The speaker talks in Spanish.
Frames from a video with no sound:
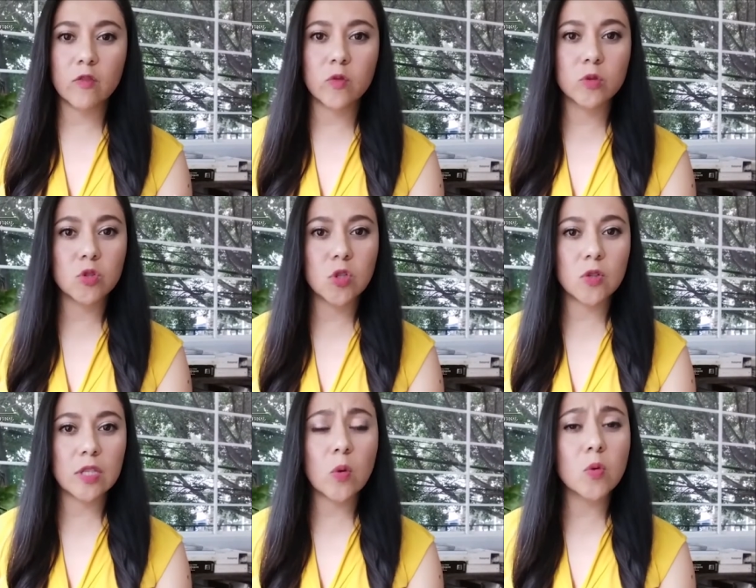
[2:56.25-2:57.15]
en
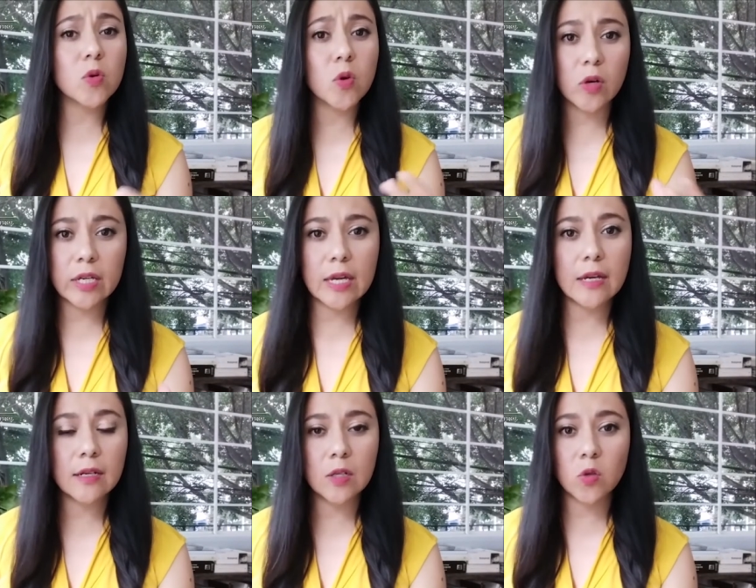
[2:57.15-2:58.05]
función de un con
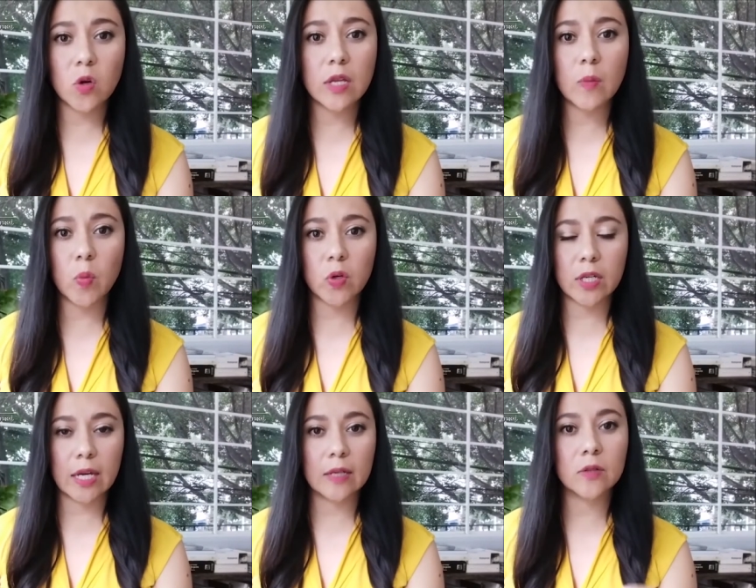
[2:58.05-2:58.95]
quién y no del por
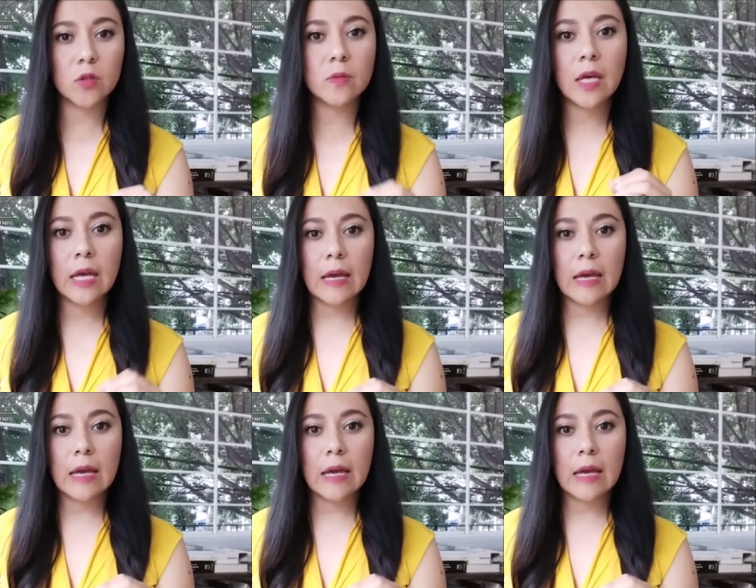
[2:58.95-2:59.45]
qué. ¿no?